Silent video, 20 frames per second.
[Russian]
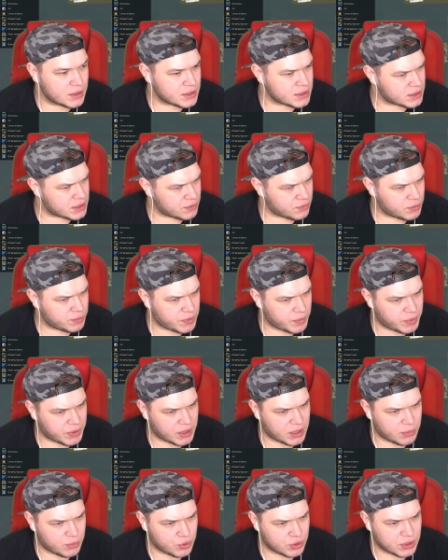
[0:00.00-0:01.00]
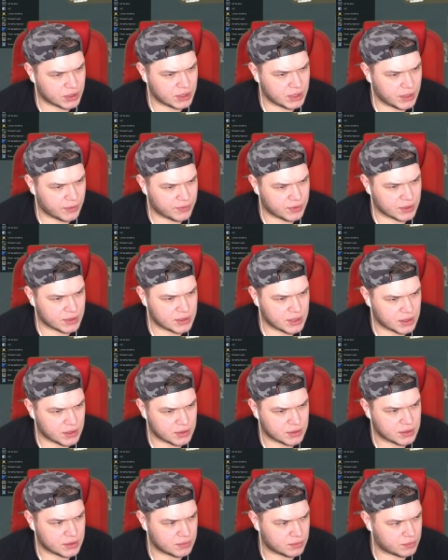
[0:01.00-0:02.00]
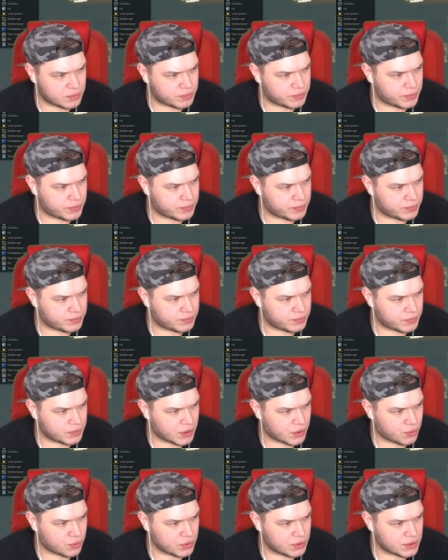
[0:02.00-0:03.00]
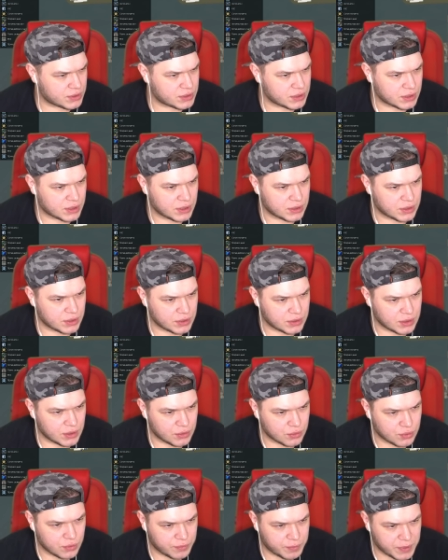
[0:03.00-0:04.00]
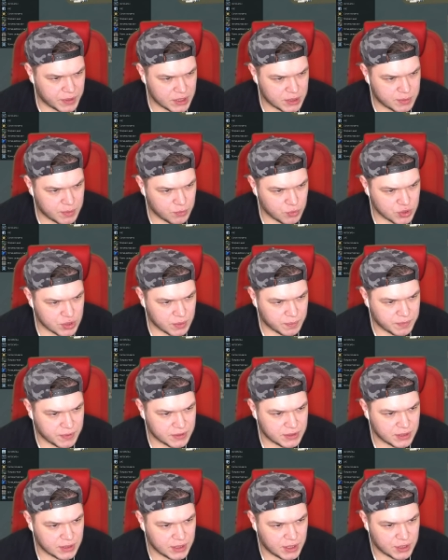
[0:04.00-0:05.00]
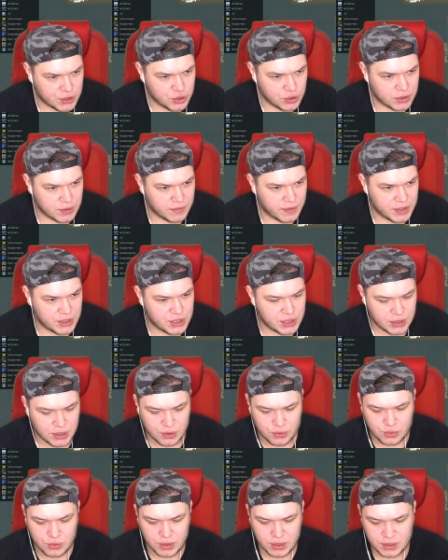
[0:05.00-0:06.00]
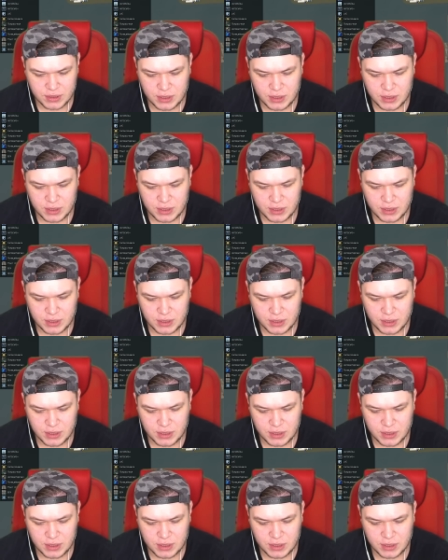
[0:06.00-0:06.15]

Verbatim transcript: Завод по переработке нефти, кстати, находится где-то недалеко. В принципе, можно посмотреть, что это вообще такое.